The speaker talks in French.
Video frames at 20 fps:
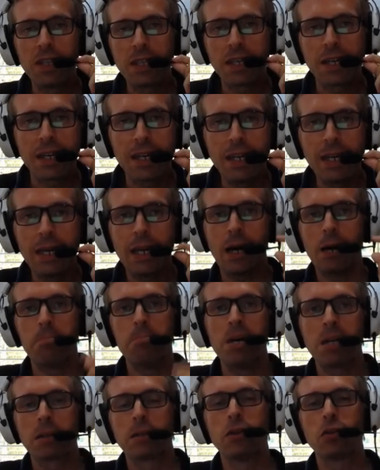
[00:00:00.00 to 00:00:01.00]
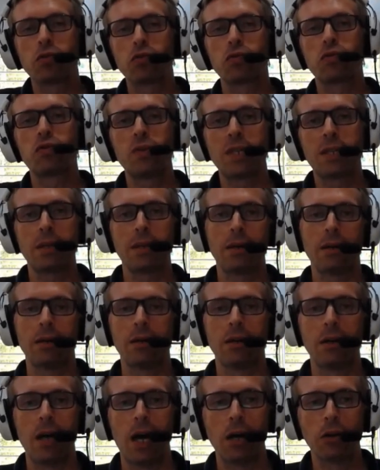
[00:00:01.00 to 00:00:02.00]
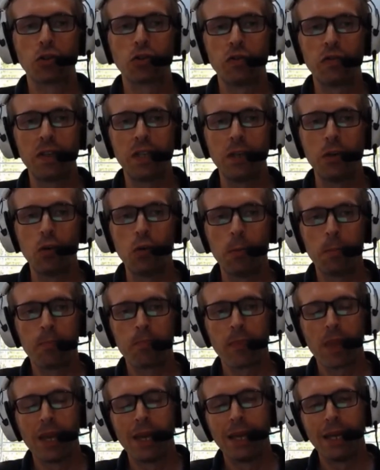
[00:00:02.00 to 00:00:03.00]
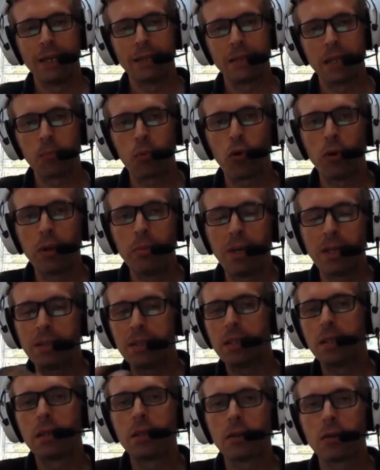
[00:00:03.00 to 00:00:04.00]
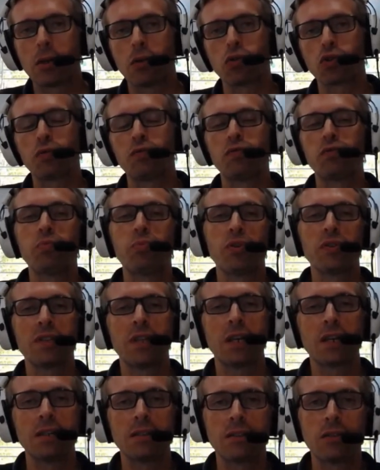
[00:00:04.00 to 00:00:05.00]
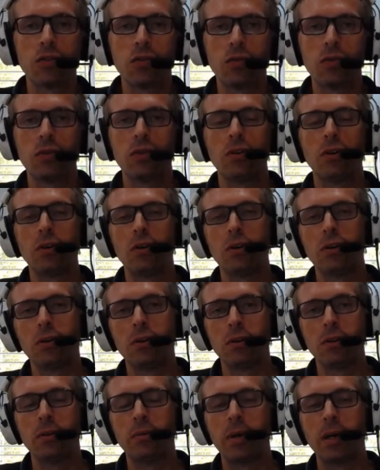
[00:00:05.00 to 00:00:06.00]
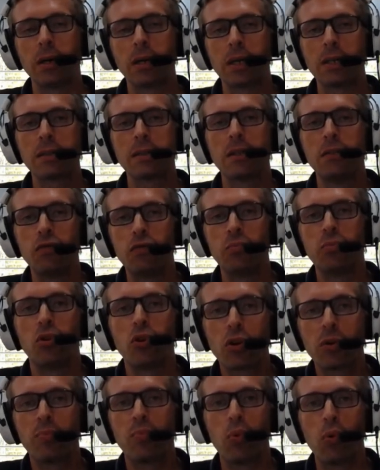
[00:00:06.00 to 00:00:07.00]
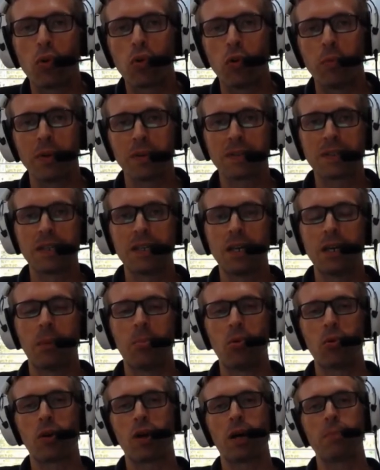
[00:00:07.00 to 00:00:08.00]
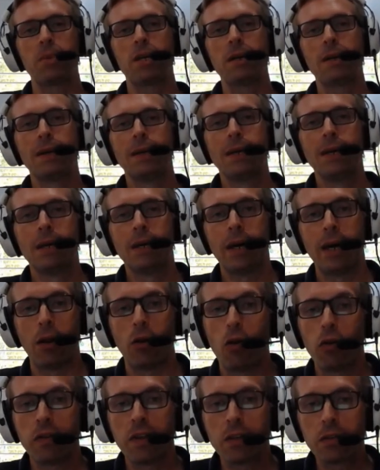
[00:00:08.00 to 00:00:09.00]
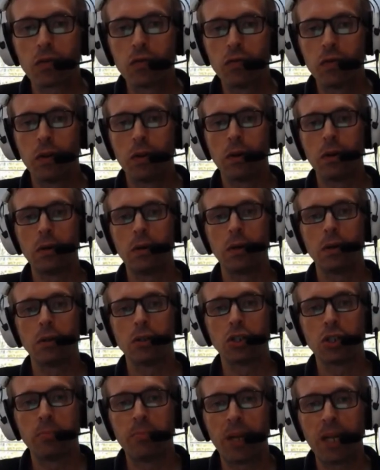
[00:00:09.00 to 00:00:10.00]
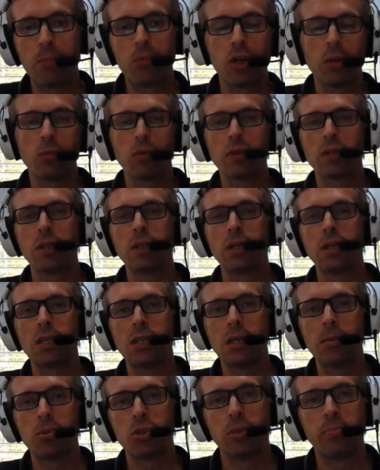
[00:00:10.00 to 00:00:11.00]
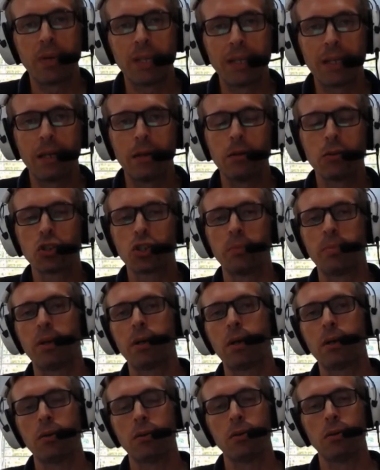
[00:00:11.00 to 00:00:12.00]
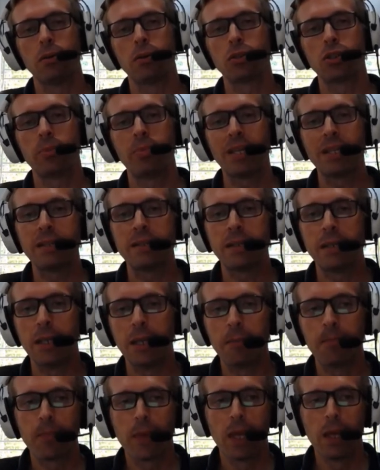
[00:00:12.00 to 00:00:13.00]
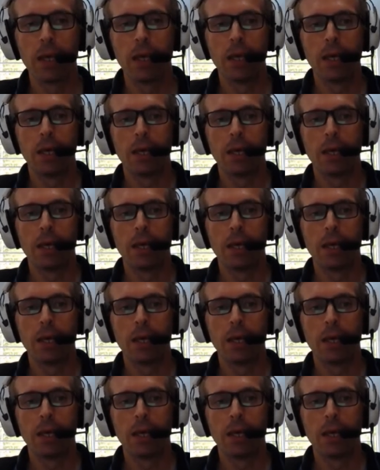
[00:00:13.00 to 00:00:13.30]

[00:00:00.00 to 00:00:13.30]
tu as envie de créer là, maintenant, tout de suite, euh, un jeu vidéo. Et cette problématique, quand je vous pose la question, ben, qu'est-ce qui vous bloque pour commencer à programmer Elle revient souvent, je n'ai pas les moyens de monter une équipe, j'ai pas de talent, je sais pas, sais pas dessiner.